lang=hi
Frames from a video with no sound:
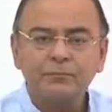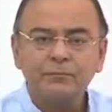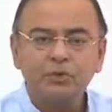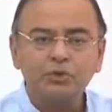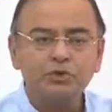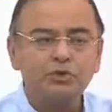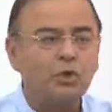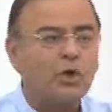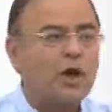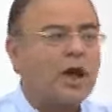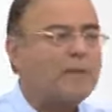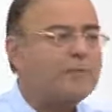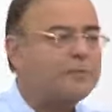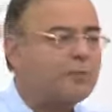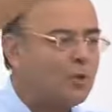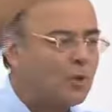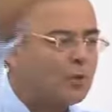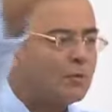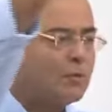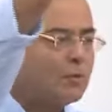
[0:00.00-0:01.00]
तो जो
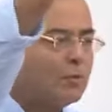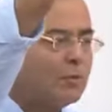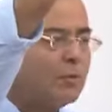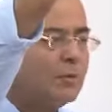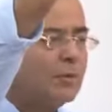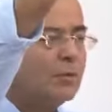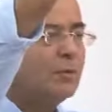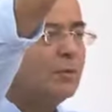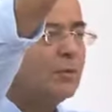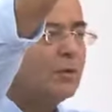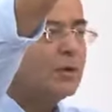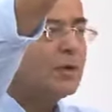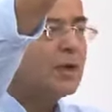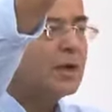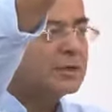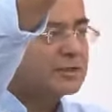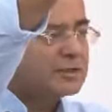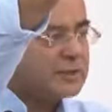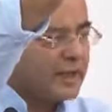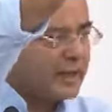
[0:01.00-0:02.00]
आपको
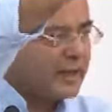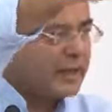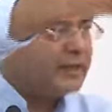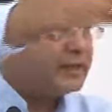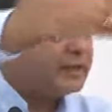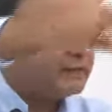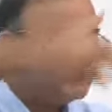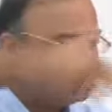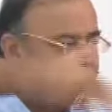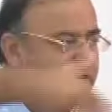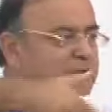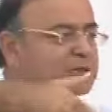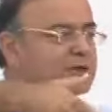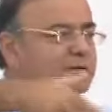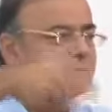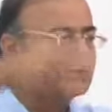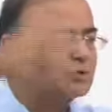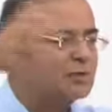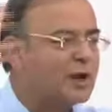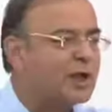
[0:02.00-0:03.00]
खर्चे के लिए
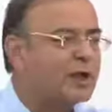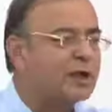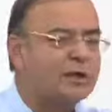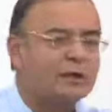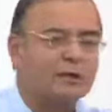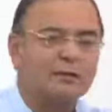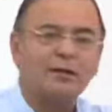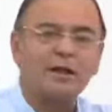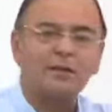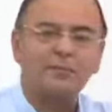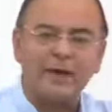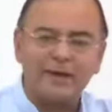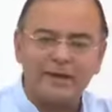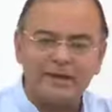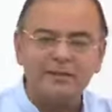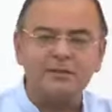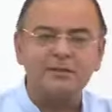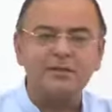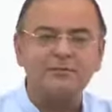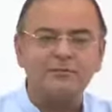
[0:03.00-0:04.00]
विदेशी मुद्रा
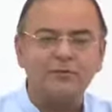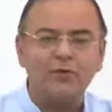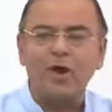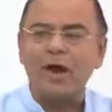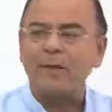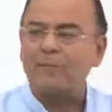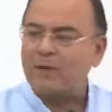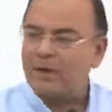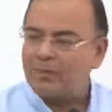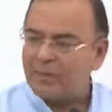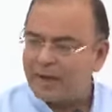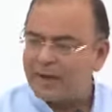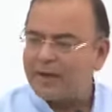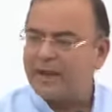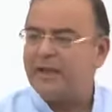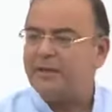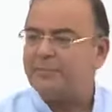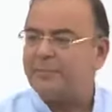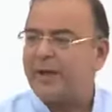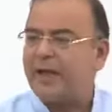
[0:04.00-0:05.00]
कमानी थी वो आप कमा
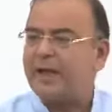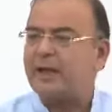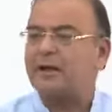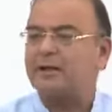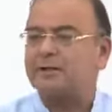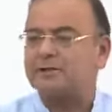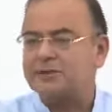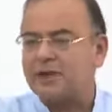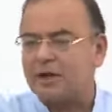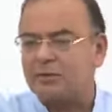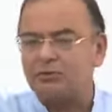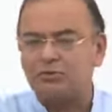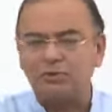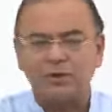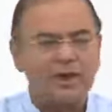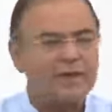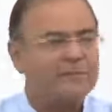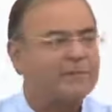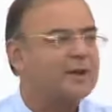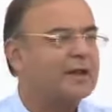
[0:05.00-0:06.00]
नहीं पाए खर्चा
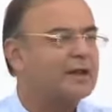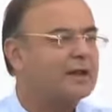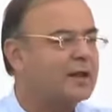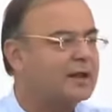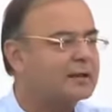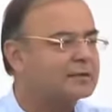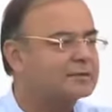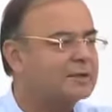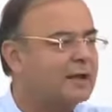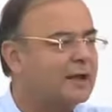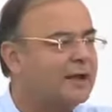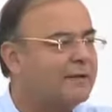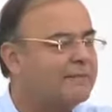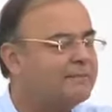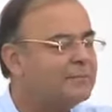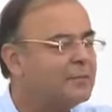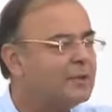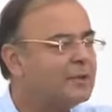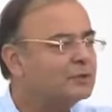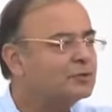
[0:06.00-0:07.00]
उतना ही बरकरार था
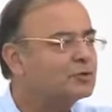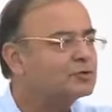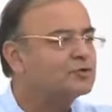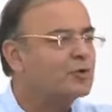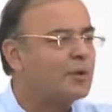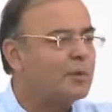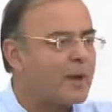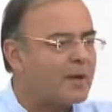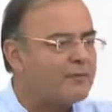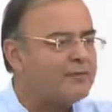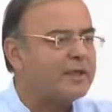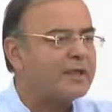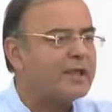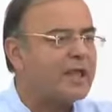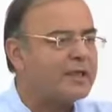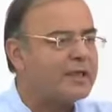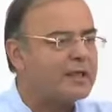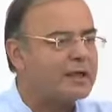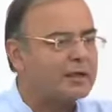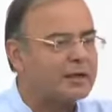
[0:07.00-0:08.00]
तो स्वाभाविक
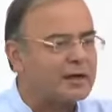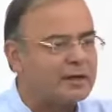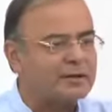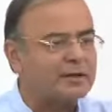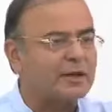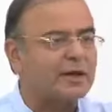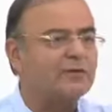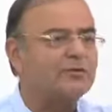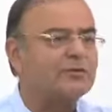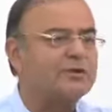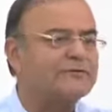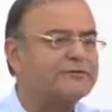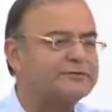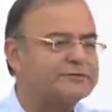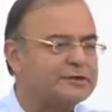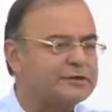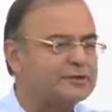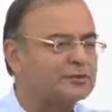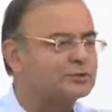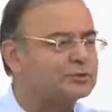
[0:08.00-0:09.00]
है कि करंट अकाउंट
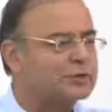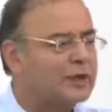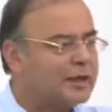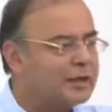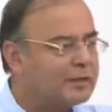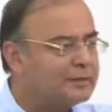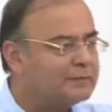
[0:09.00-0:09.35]
डेफिसिट होता